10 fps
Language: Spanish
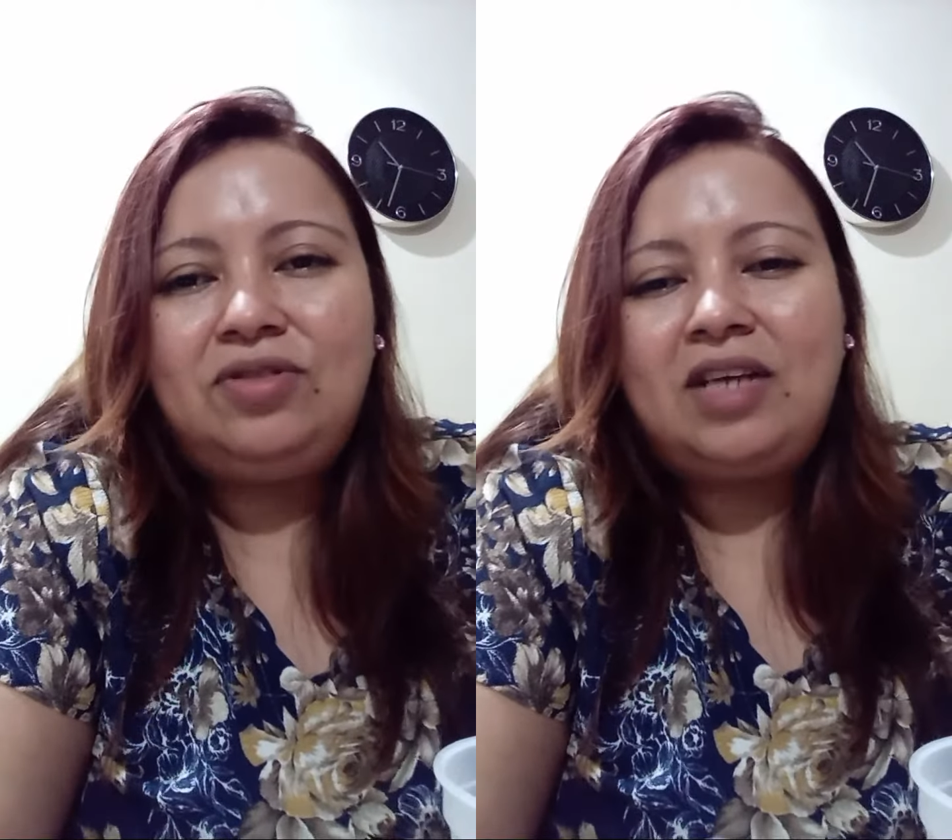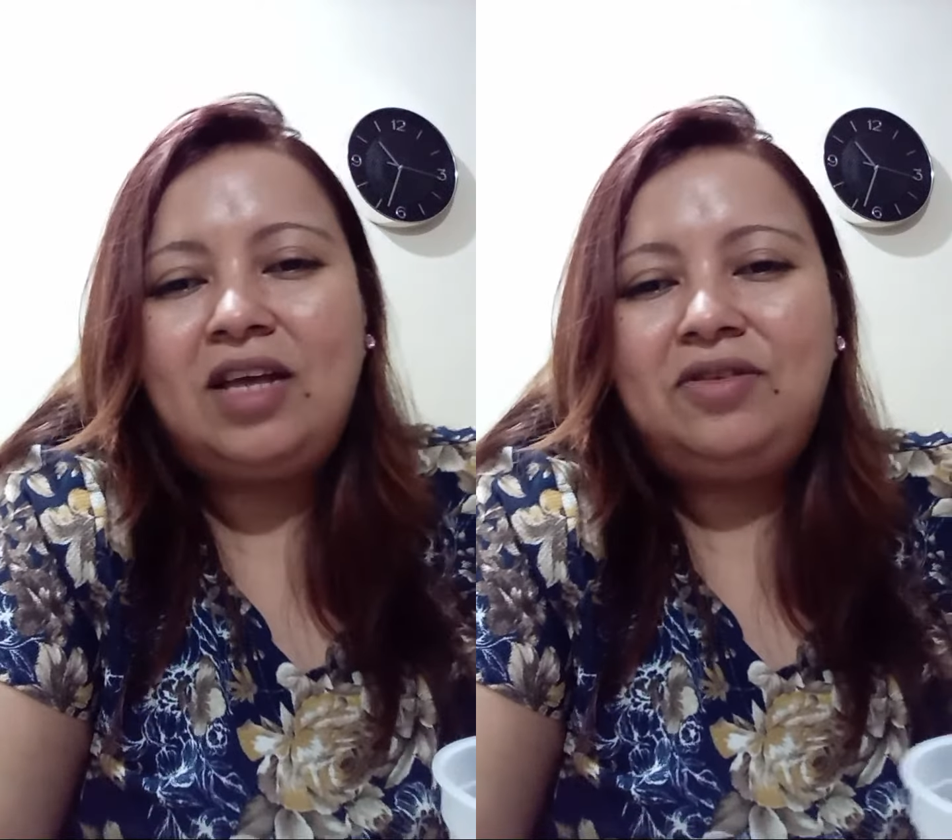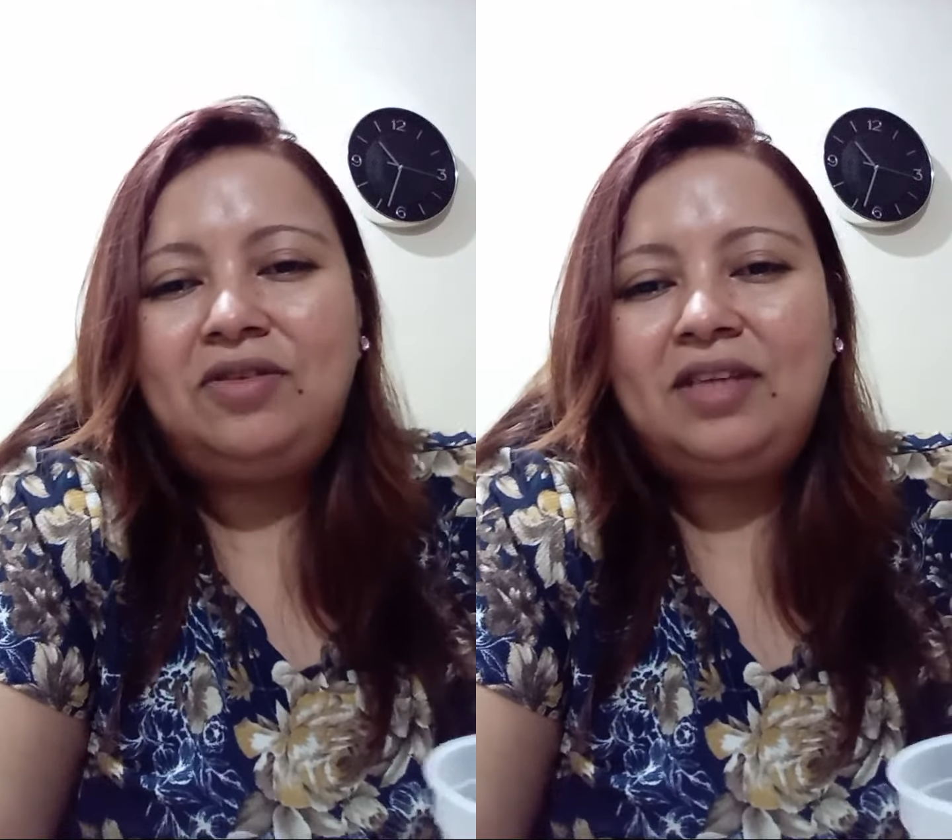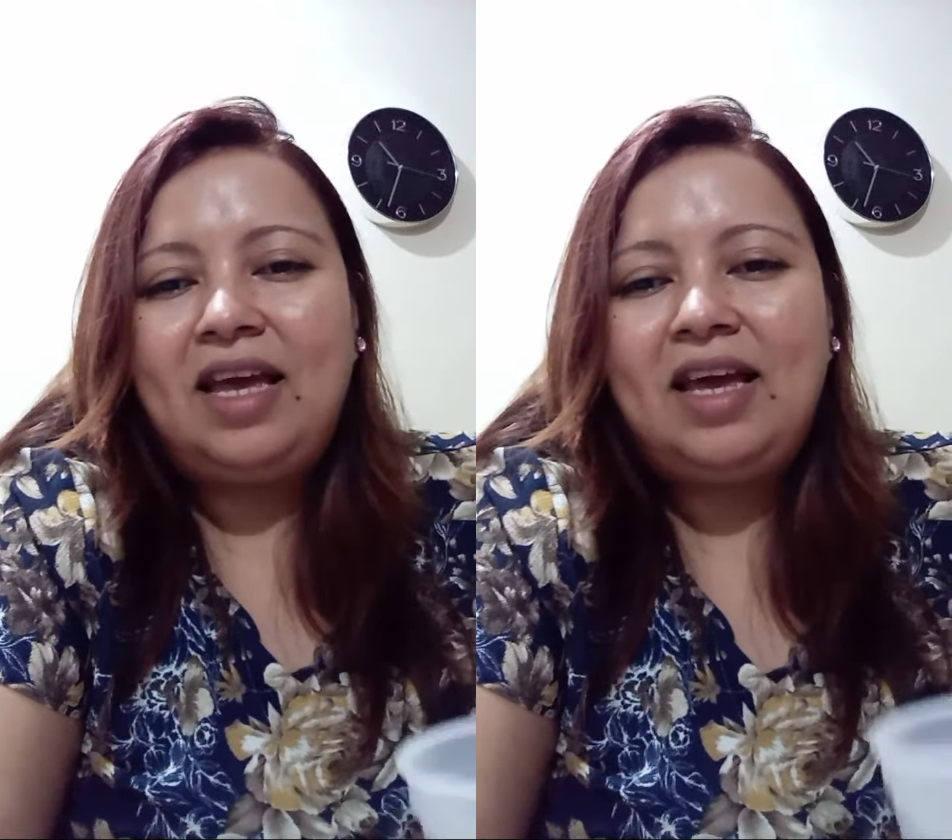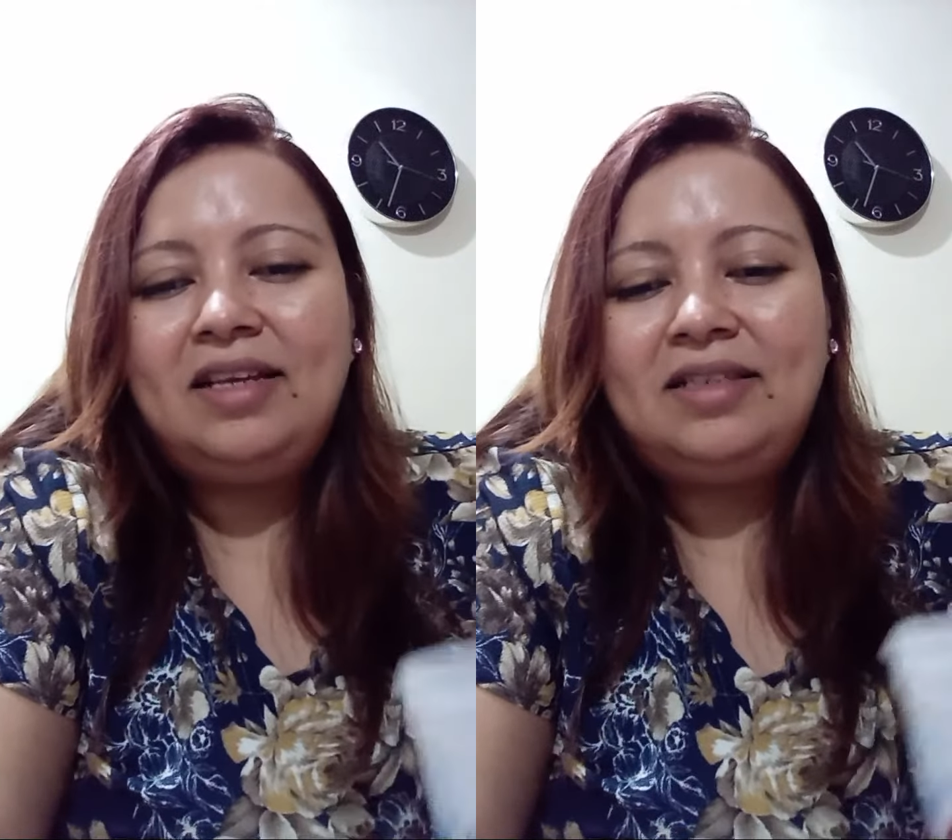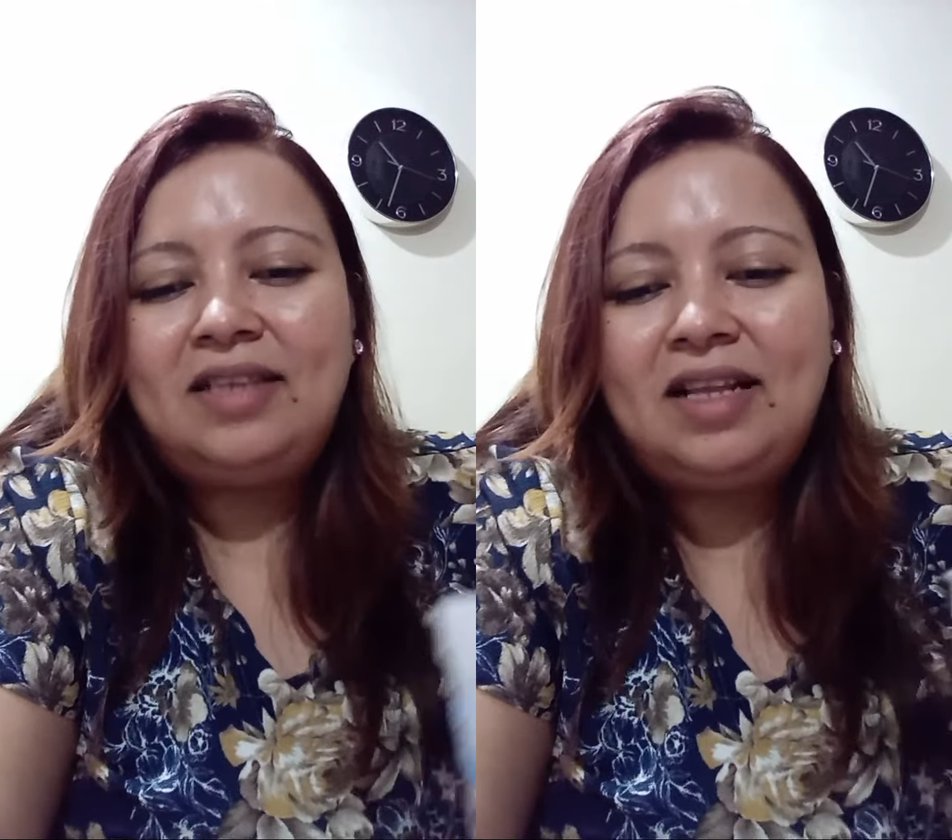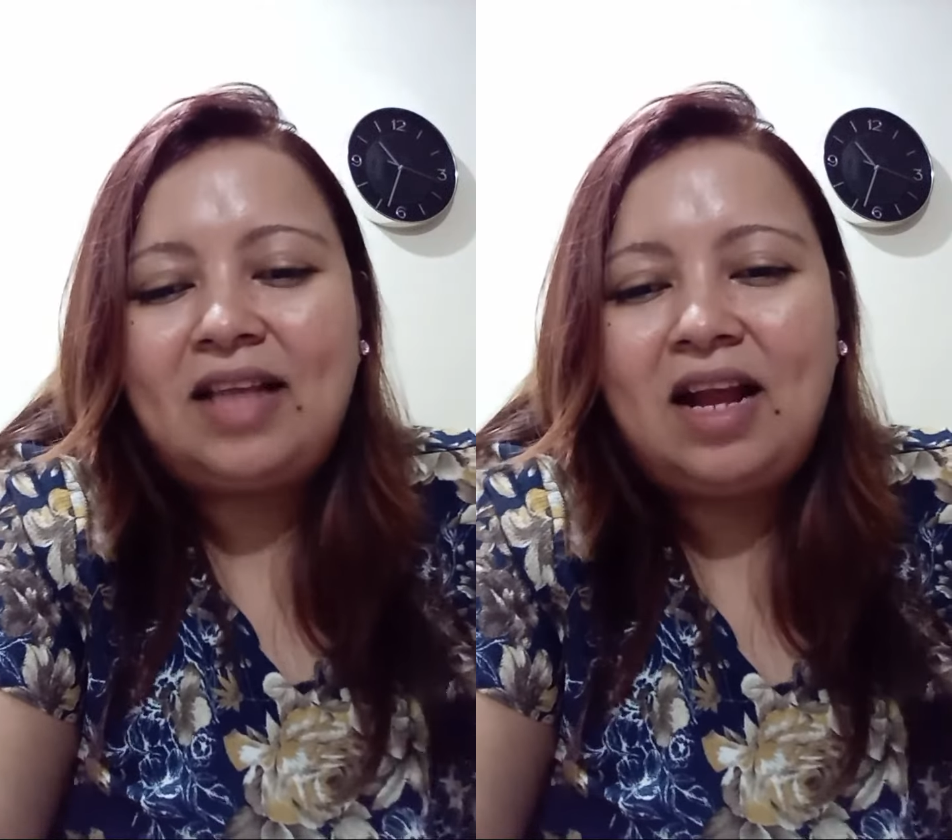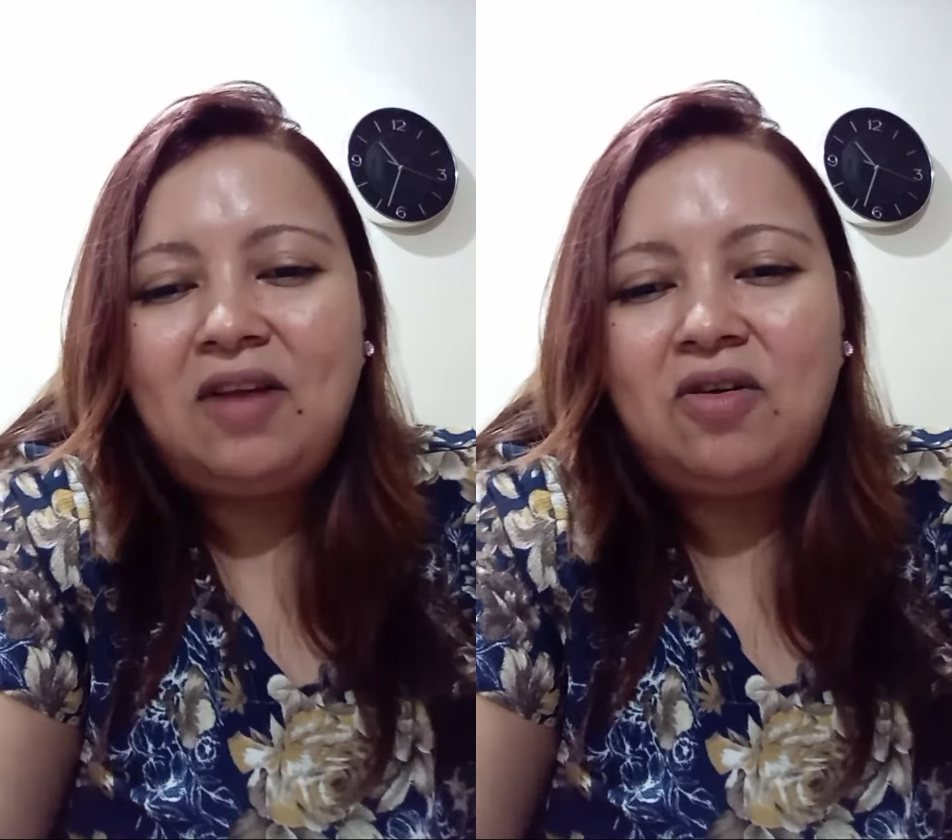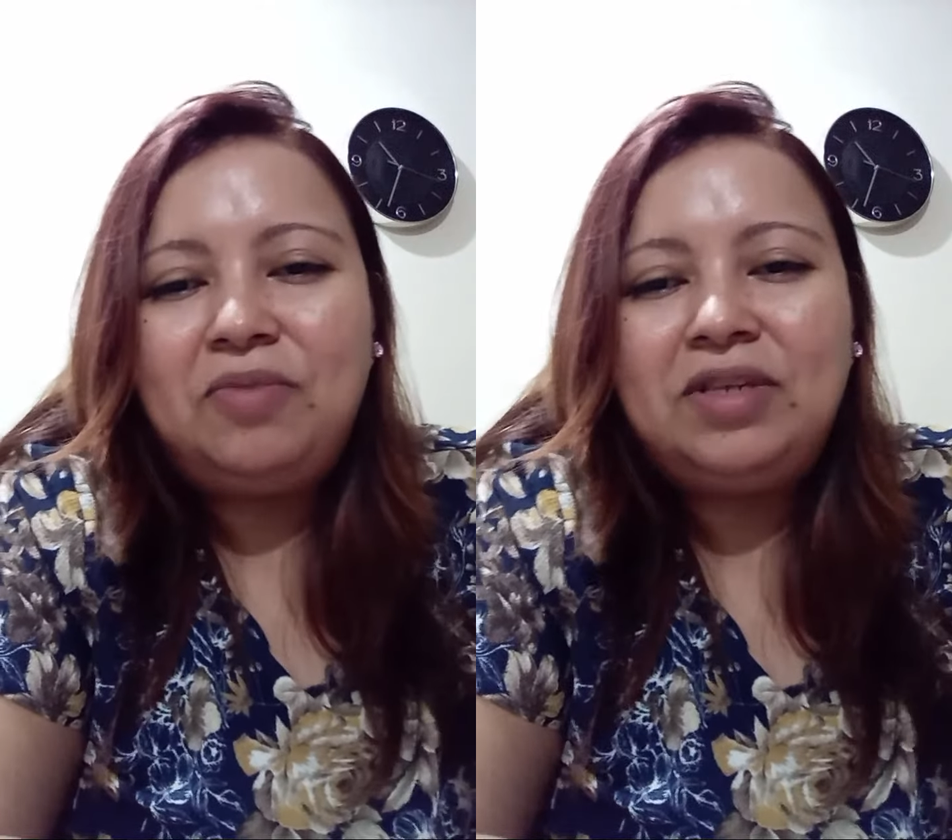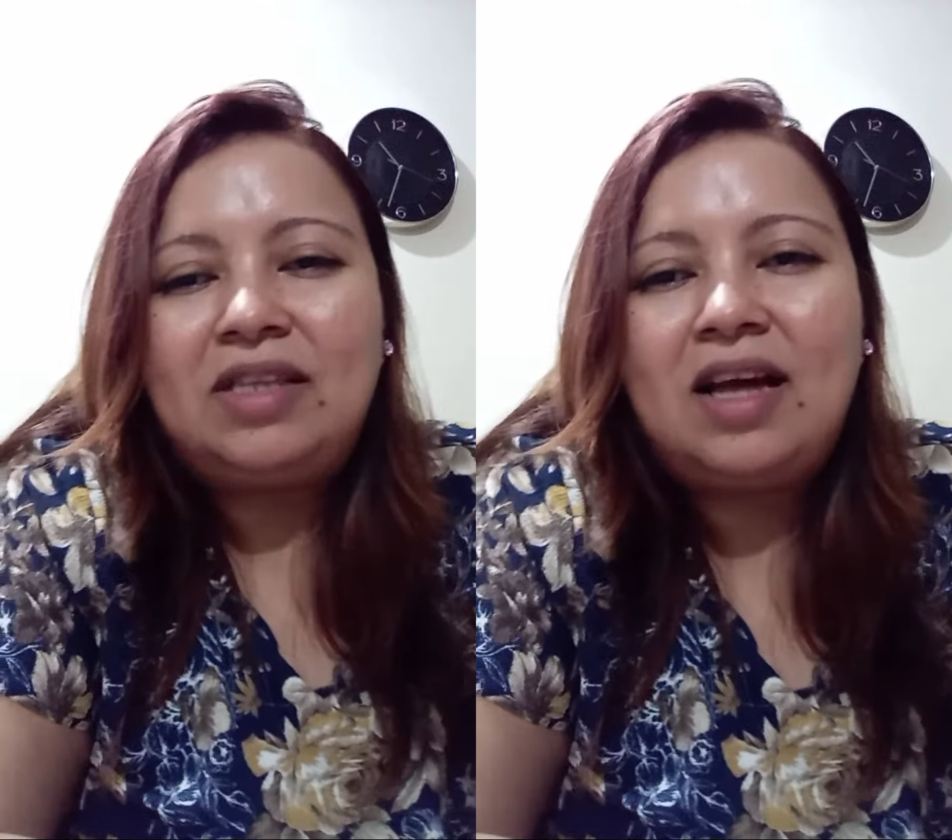usted dónde es, qué tal,
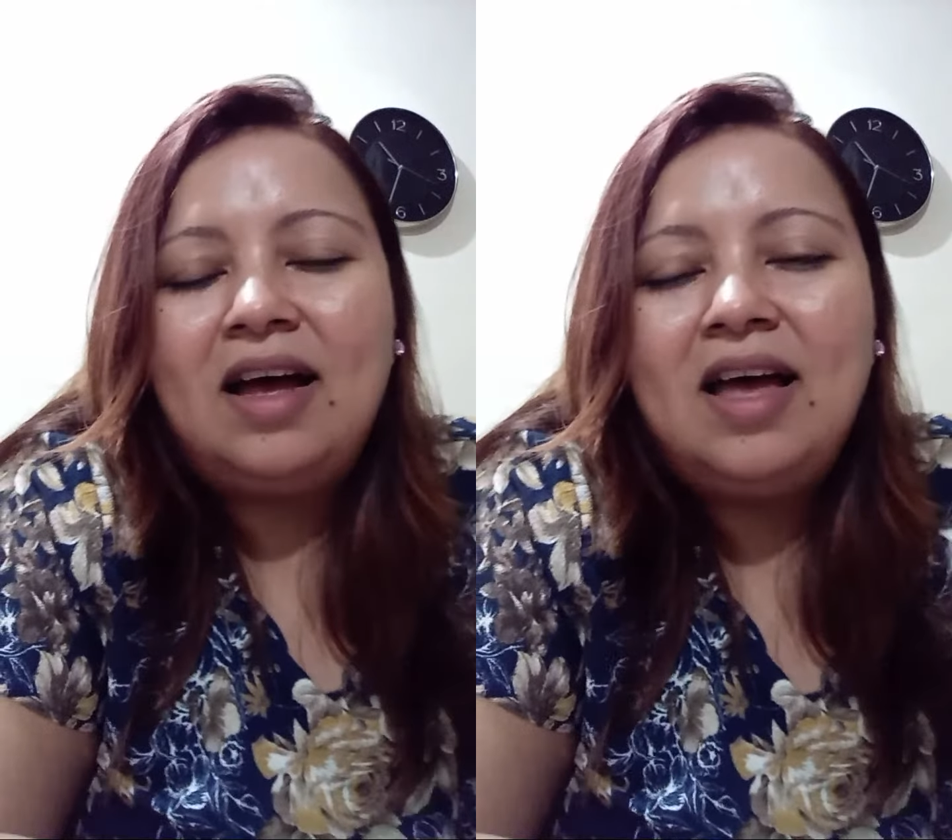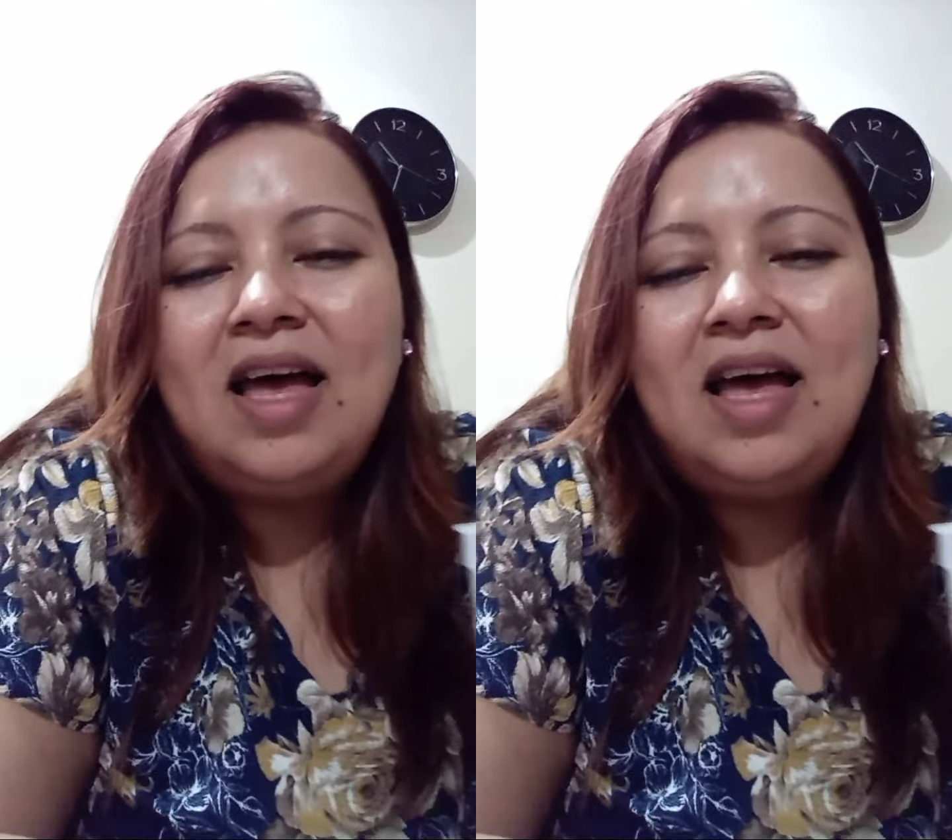cómo está.